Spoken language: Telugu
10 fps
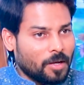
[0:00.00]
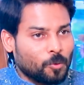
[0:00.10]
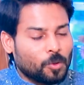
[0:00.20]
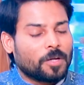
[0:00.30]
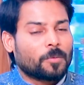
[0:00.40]

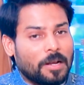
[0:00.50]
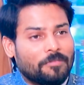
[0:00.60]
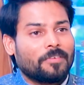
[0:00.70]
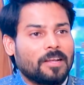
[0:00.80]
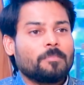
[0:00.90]
అవుతున్నారు
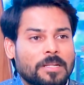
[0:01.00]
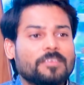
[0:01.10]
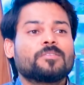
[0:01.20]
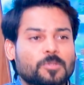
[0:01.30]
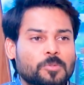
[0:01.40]
వాళ్ళు వాళ్ళ
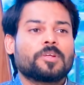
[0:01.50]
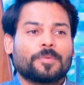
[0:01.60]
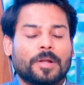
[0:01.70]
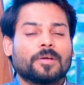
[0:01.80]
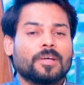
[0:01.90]
బిలీవ్
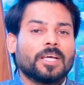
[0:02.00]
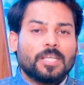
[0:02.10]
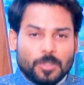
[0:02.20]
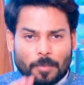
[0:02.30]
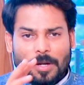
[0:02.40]
చేస్తున్నారు వాళ్ళు
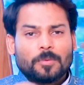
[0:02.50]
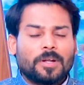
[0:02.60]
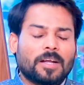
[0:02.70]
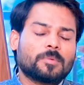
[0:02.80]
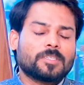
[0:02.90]
సో మనం
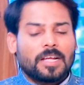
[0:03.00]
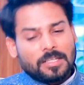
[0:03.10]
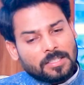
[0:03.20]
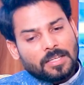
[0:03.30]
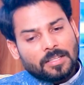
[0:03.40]
కూడా అర్థం
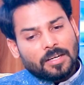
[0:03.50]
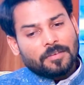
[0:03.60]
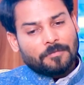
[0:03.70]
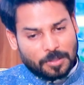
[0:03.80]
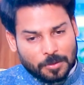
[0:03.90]
చేయాల్సింది
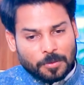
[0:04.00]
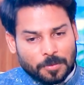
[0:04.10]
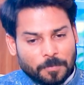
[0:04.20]
ఏంటంటే ఫస్ట్